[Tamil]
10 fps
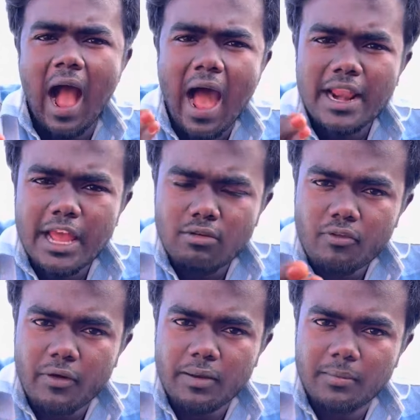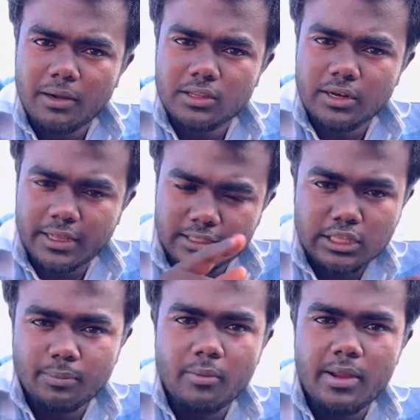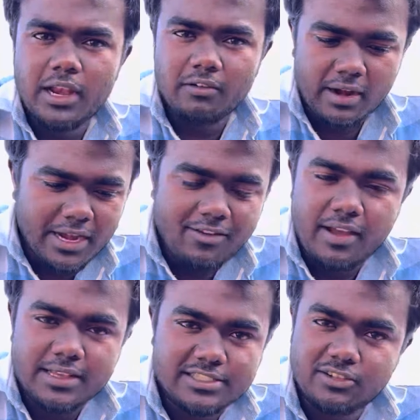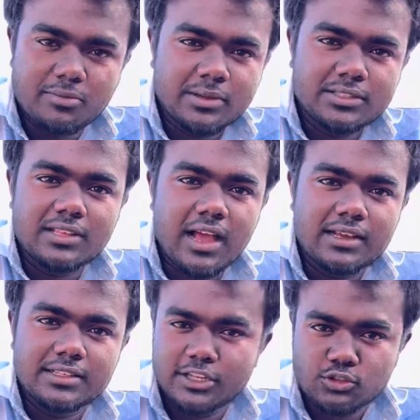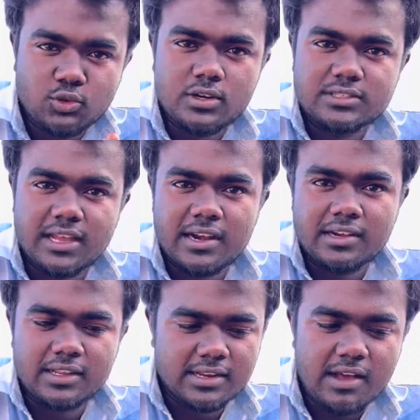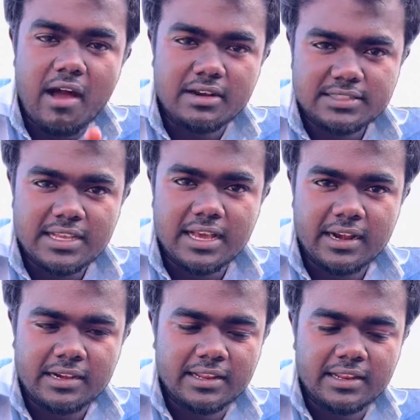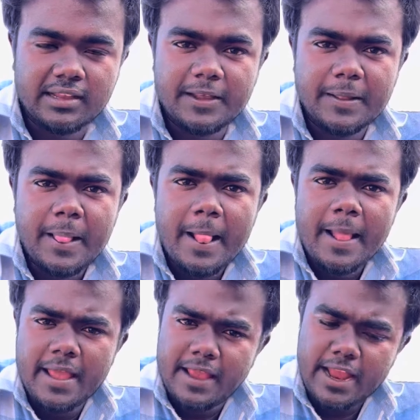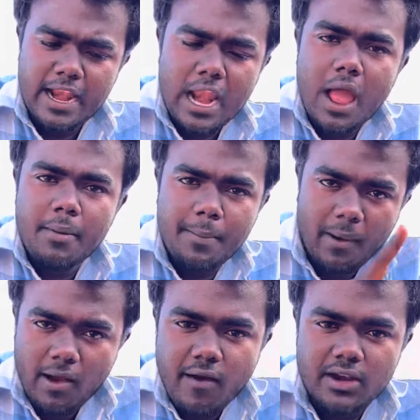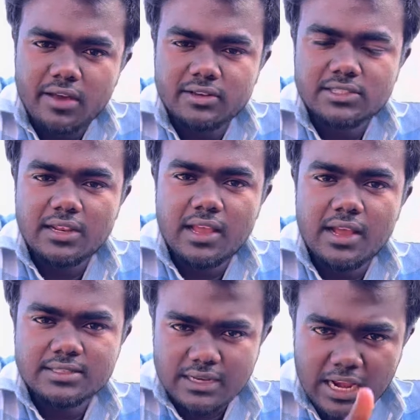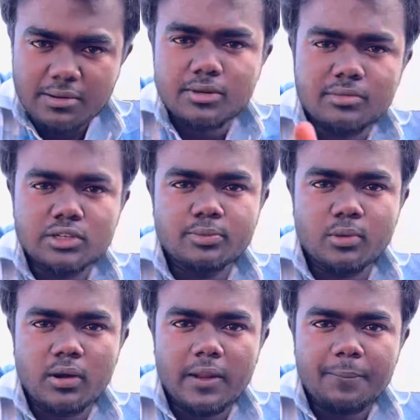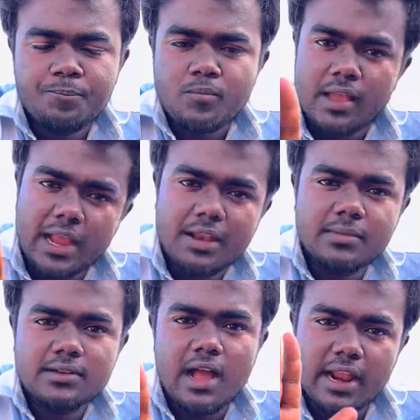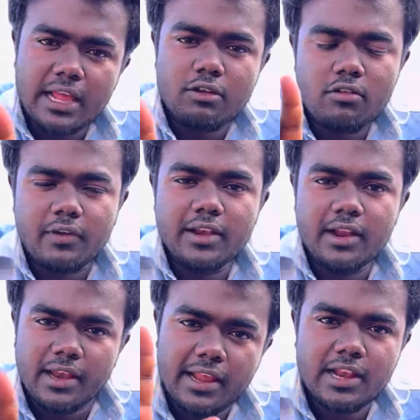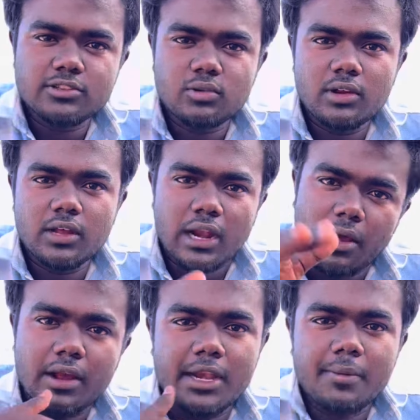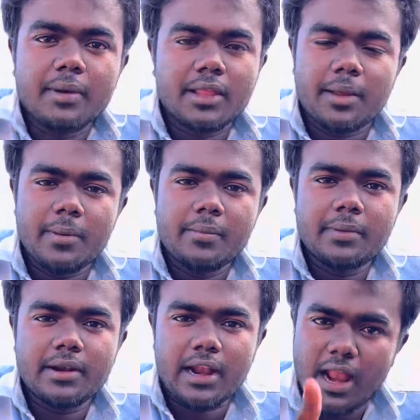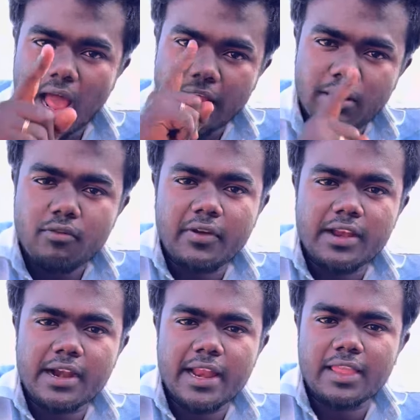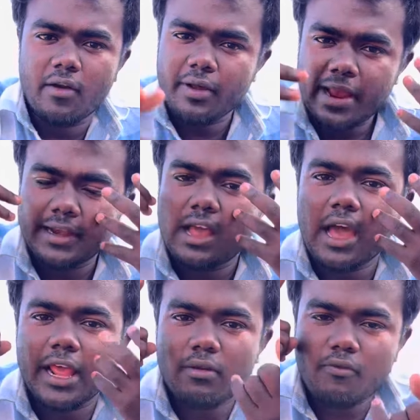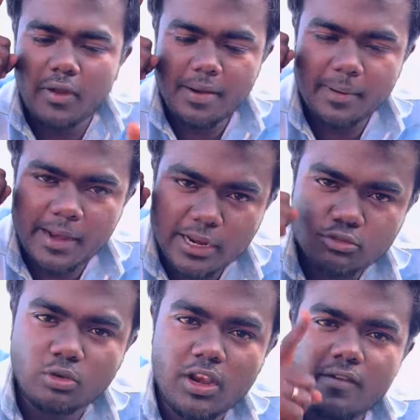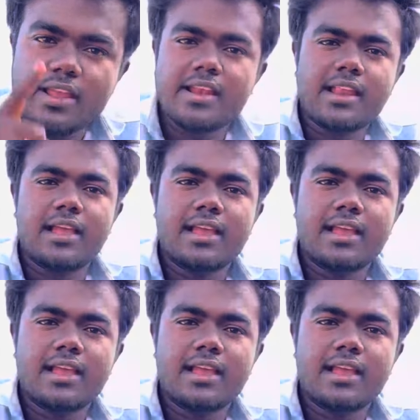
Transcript: ஆறாயிரம் ரூபா ஃபைன் பண்ணுறதுக்கு நான் எந்த தப்புமே இல்லை வண்டி வாங்கி செவன் மந்த்து தான் ஆகுது இன்சூரன்ஸ் கரண்ட்டில் இருக்குது ஆர்சி கரண்ட்டில் இருக்குது எல்லாமே பக்காவாக நான் வச்சுருக்கேன் கைஸ் ஹெல்மெட் மட்டும் போடல ஹெல்மெட்க்கு ஆறாயிரம் ரூபா ஃபைனா நீங்களே சொல்லுங்கள் நான் கண்டிப்பாக அதை நான் பே பண்ணுறேன் ஆனால் ஆறாயிரரூவா ஃபைன் கிடையாது அவங்க என்கிட்ட ரூபா ஃபைன் பண்ணியிருக்கேன்னு சொல்லவே இல்லை